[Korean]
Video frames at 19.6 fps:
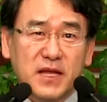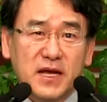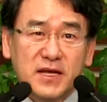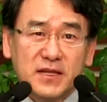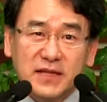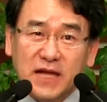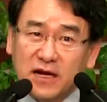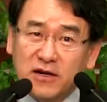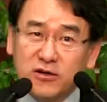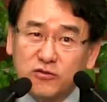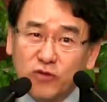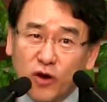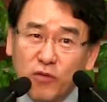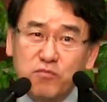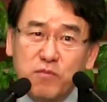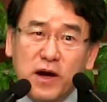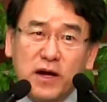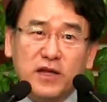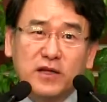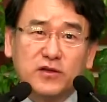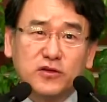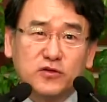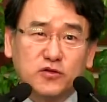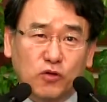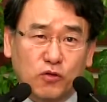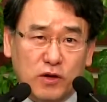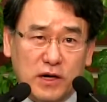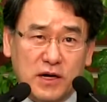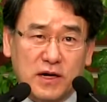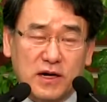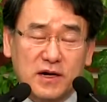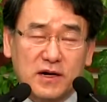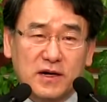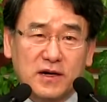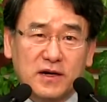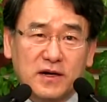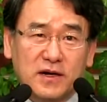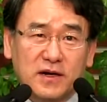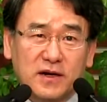나를 원망해도 좋아.
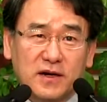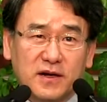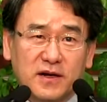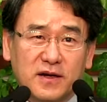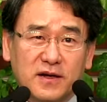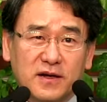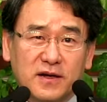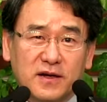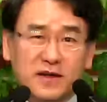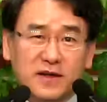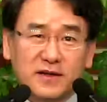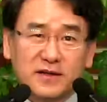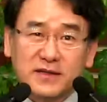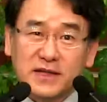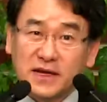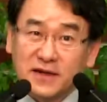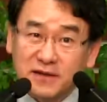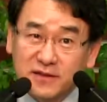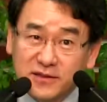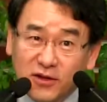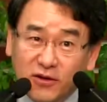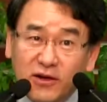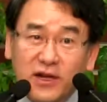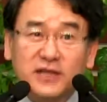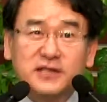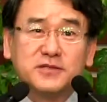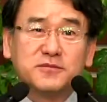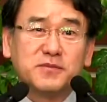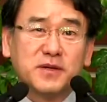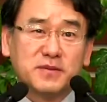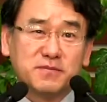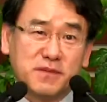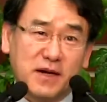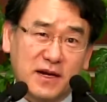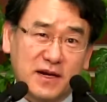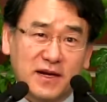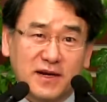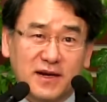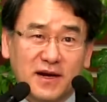나를 떠나지만
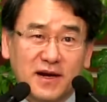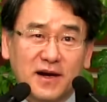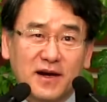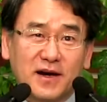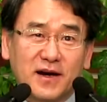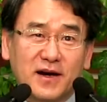말아라.